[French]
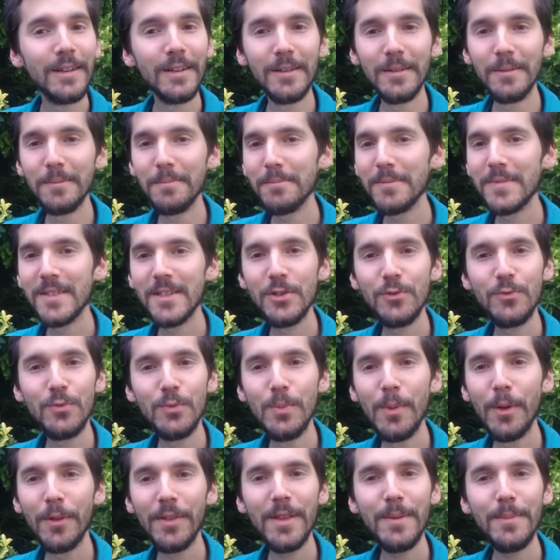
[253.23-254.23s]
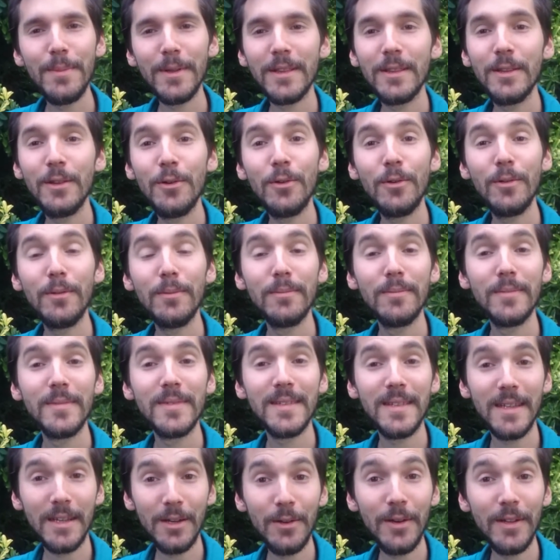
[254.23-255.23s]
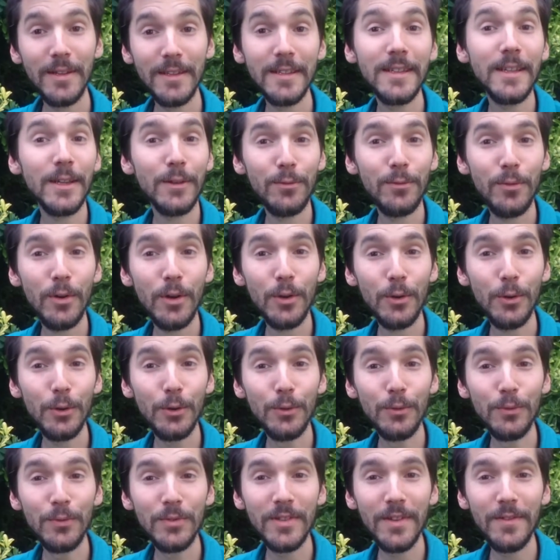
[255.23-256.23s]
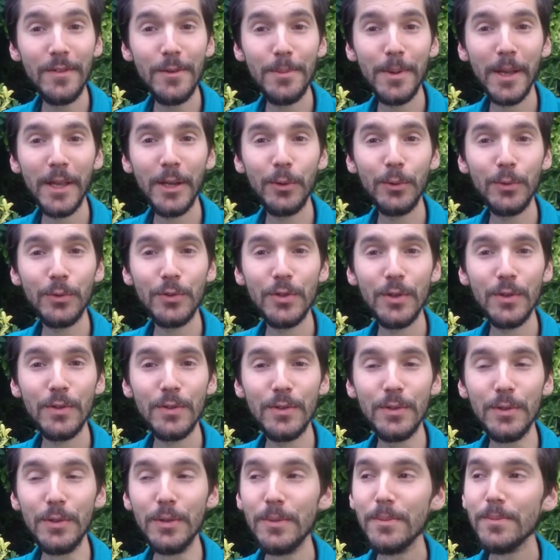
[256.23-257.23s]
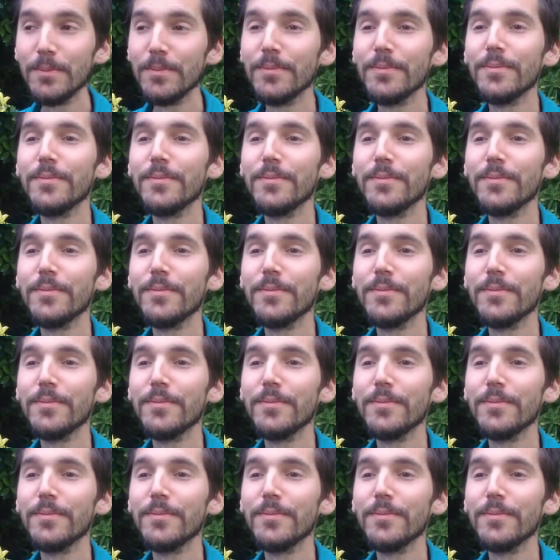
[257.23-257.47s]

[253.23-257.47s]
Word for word: Euh, si je vous demandais maintenant, c'est quand la dernière fois que vous avez pris conscience de